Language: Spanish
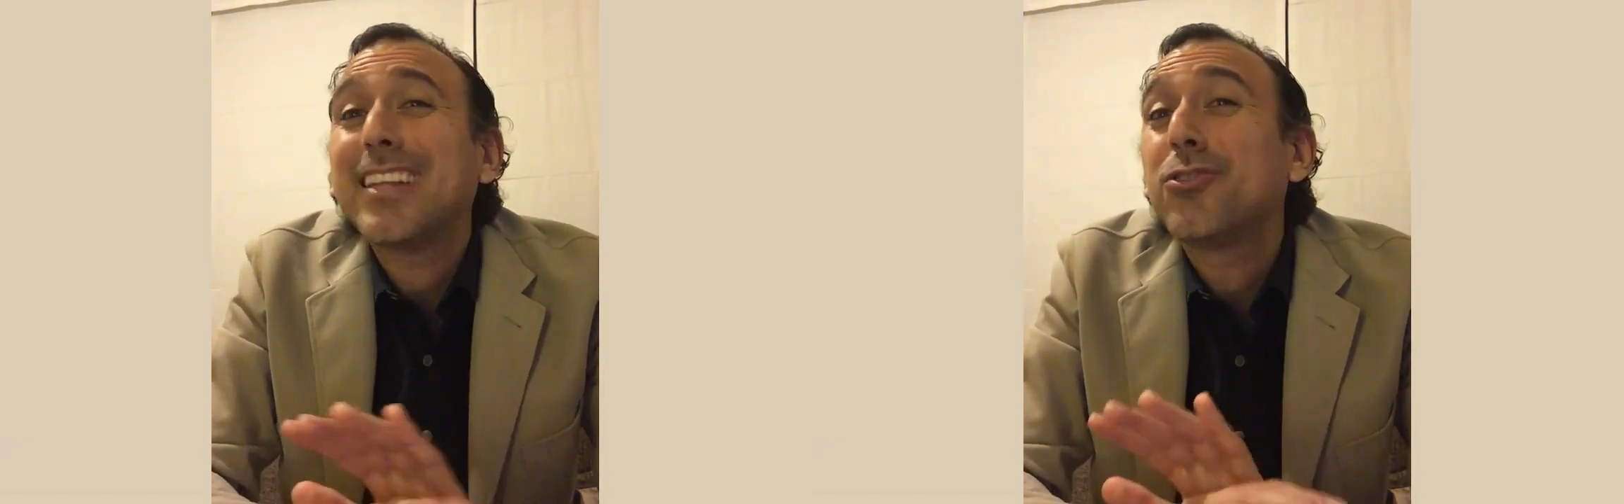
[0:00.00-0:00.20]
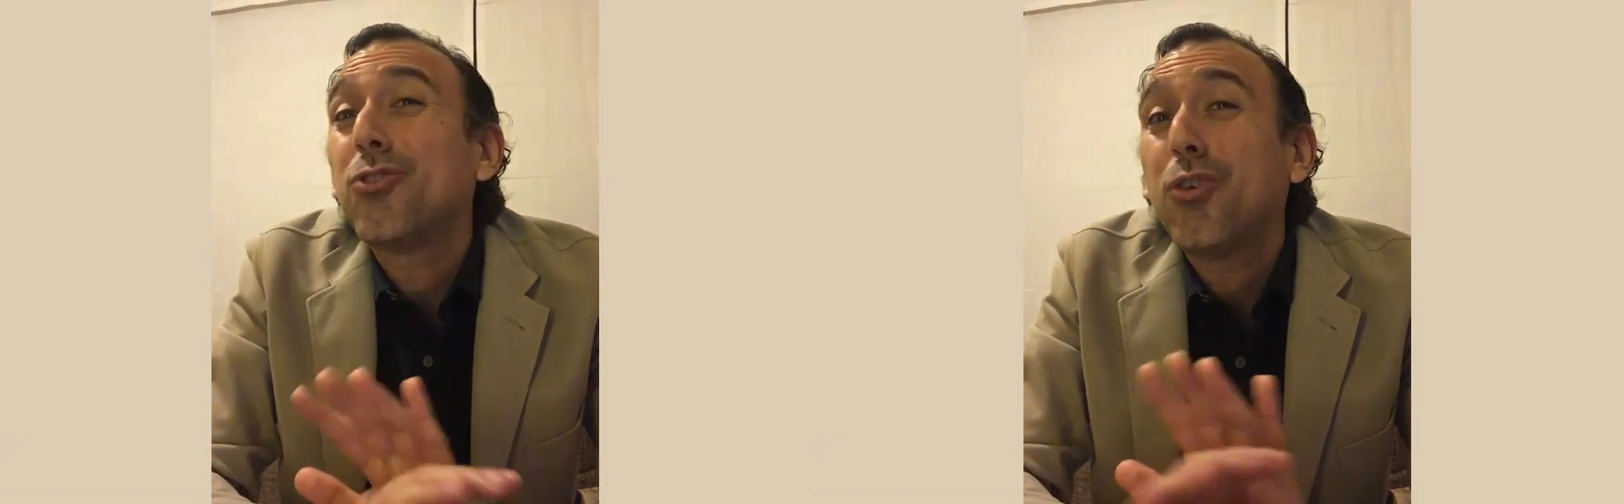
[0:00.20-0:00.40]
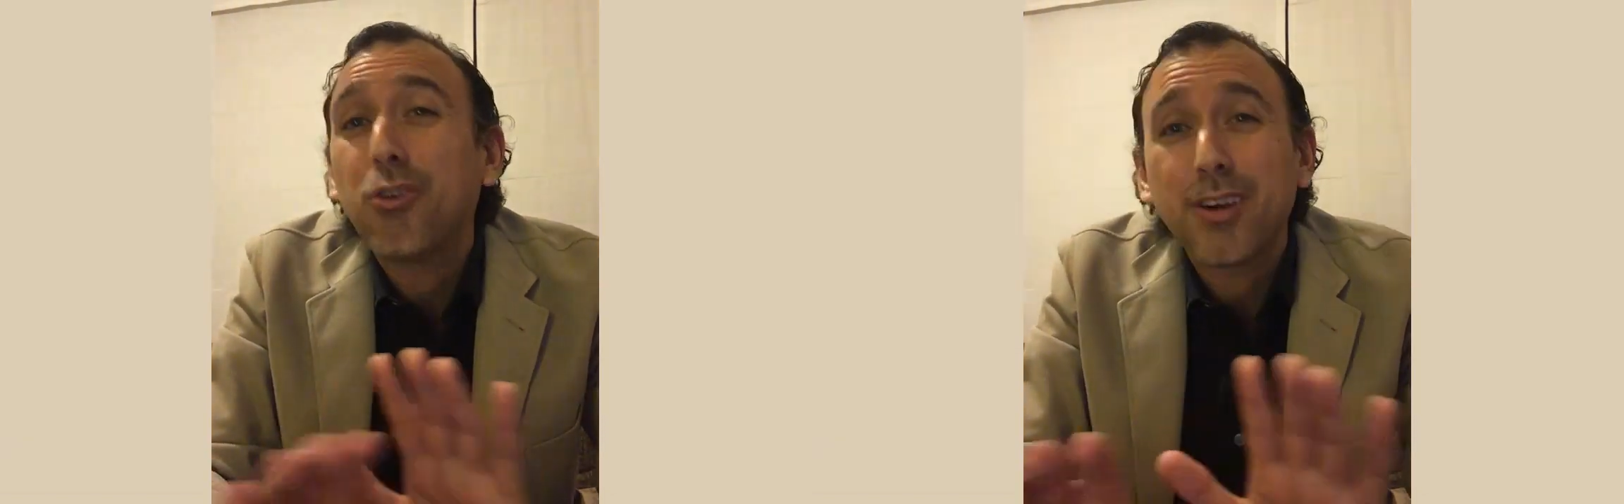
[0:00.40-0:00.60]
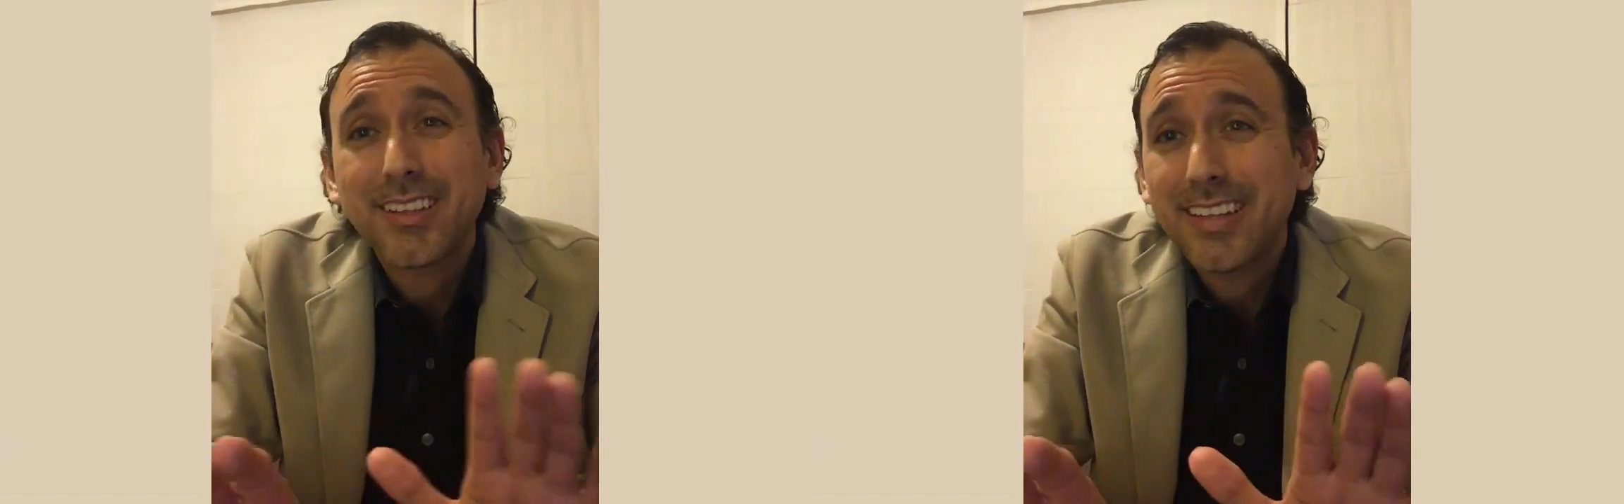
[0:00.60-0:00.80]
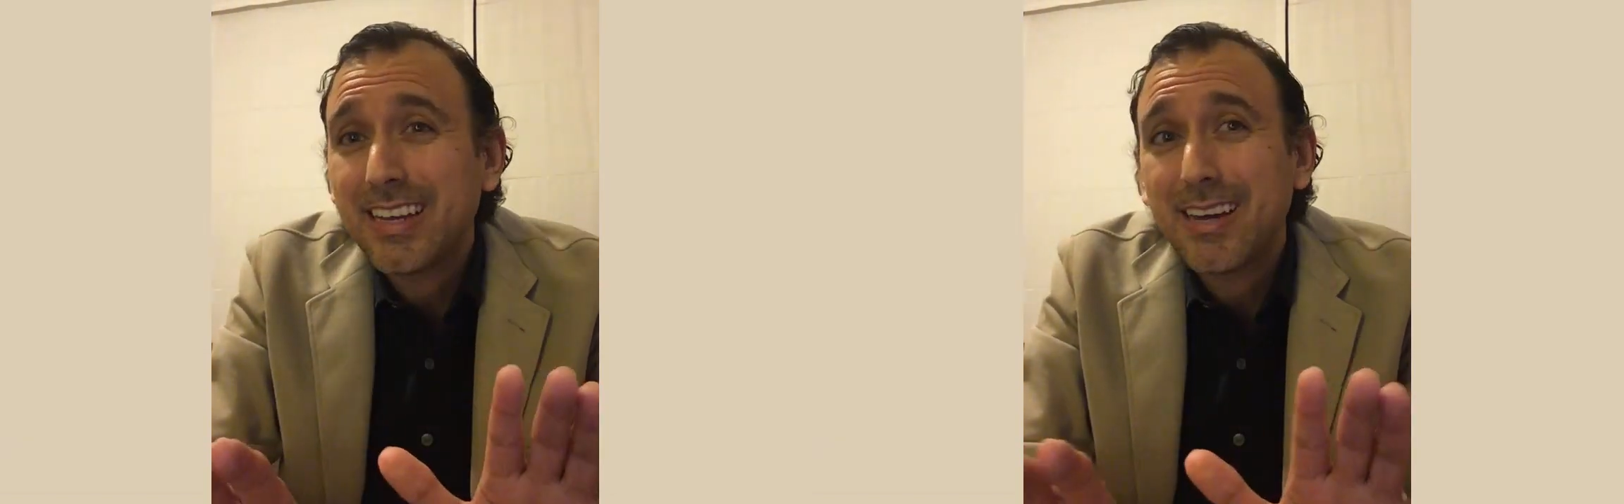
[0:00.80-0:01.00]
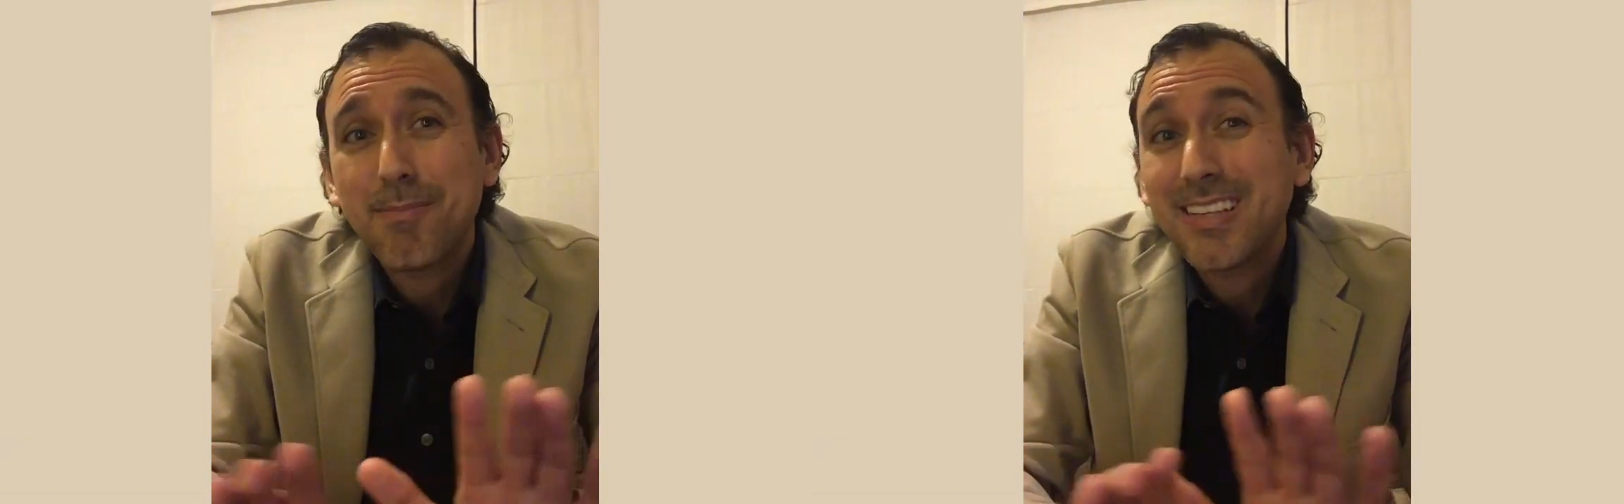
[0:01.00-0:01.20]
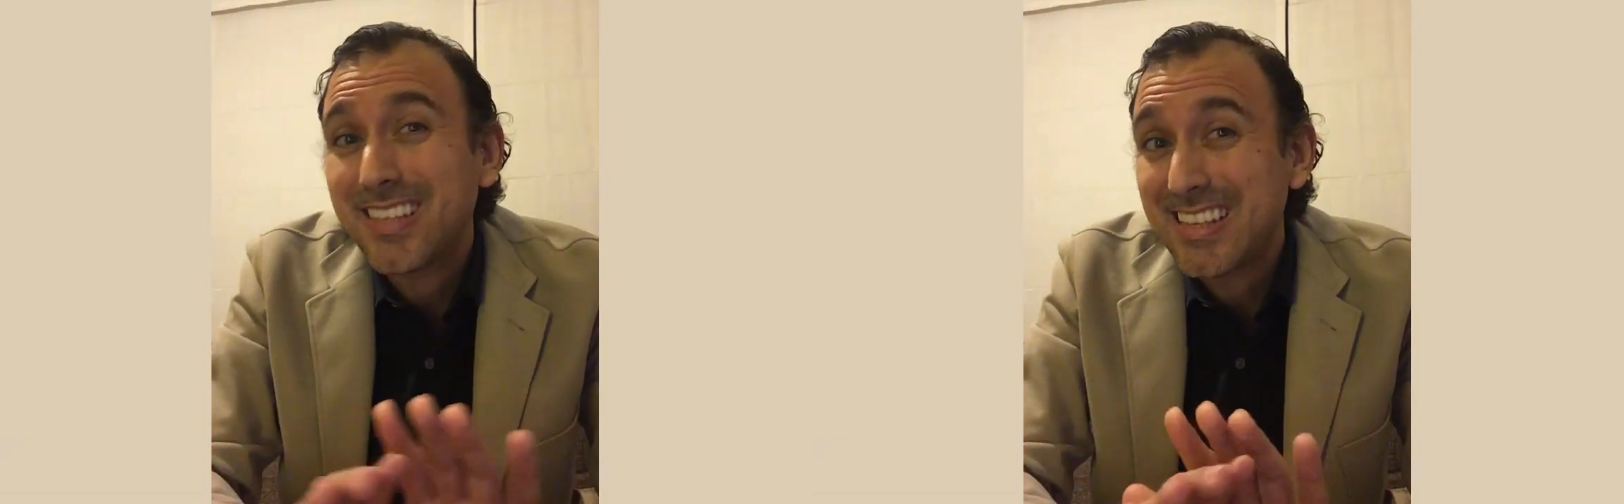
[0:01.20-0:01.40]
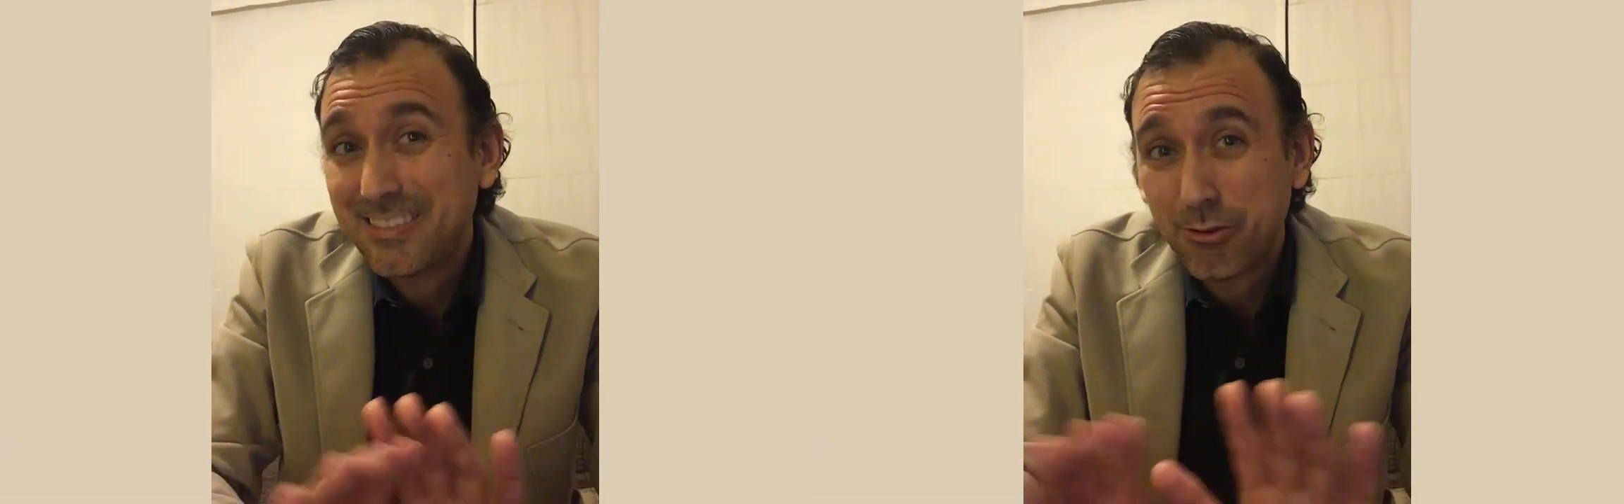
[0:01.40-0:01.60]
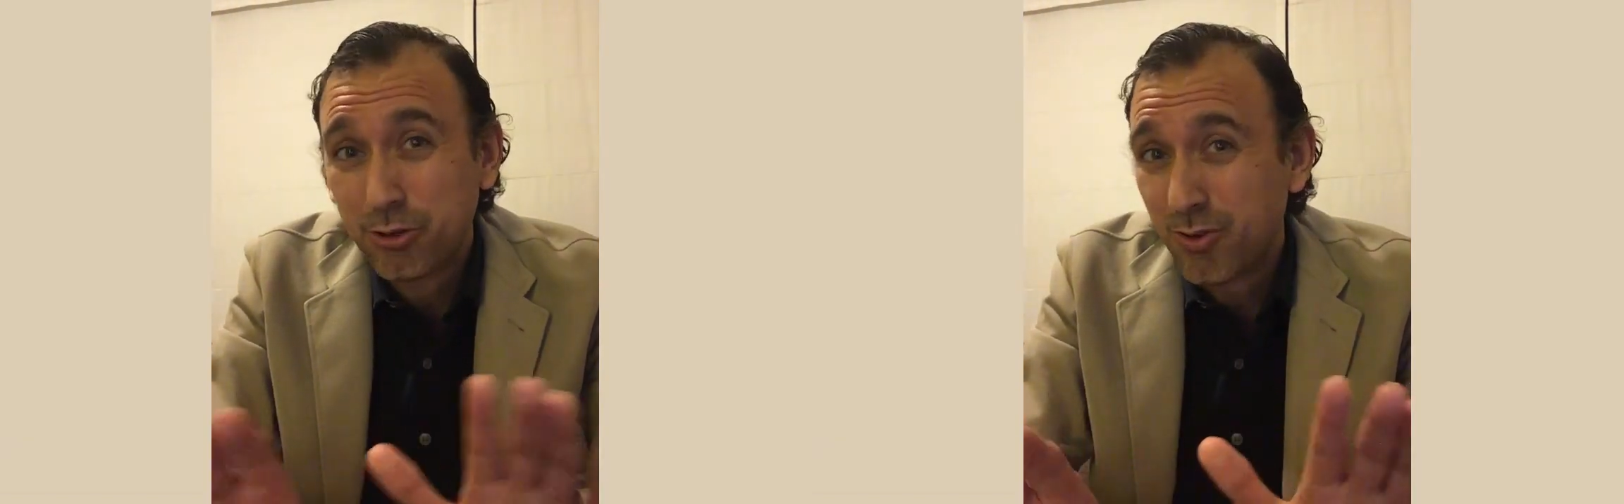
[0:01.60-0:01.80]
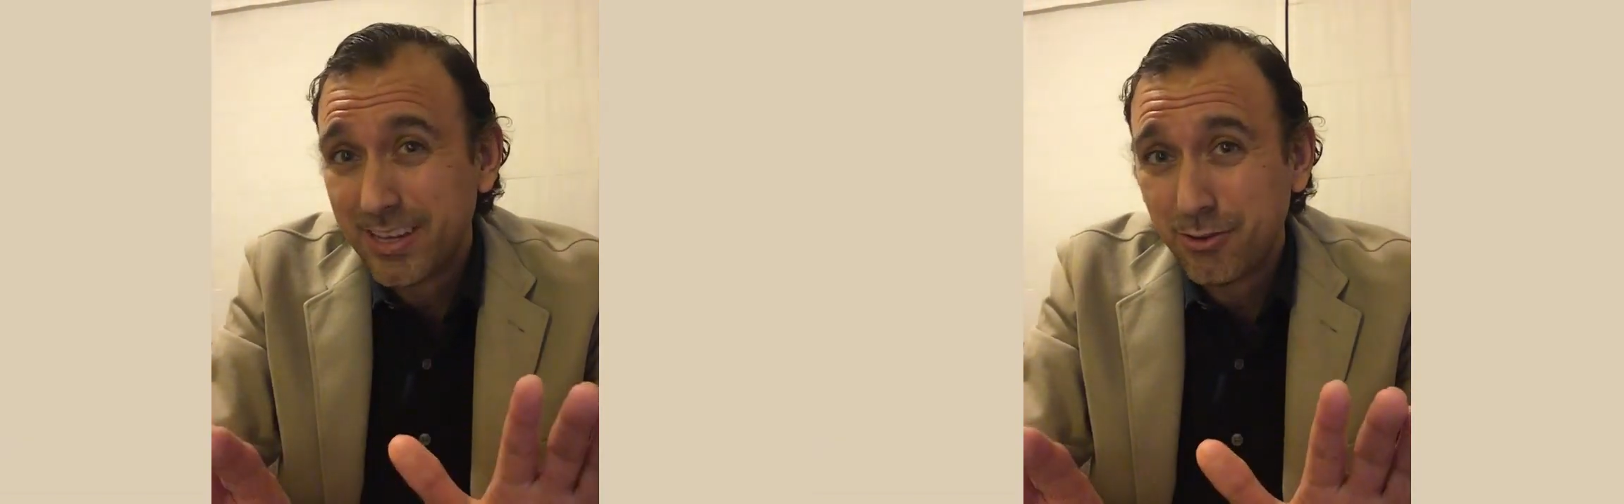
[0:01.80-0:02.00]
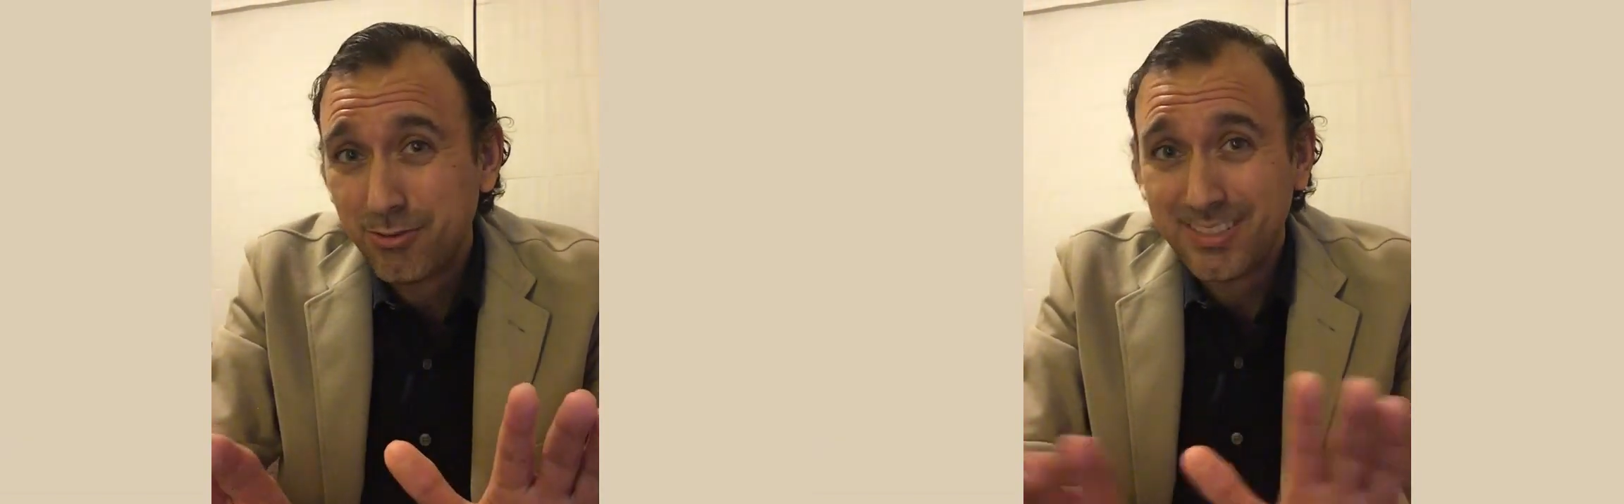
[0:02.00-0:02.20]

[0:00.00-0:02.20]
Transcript: a todo lo que tenga más de 18 años,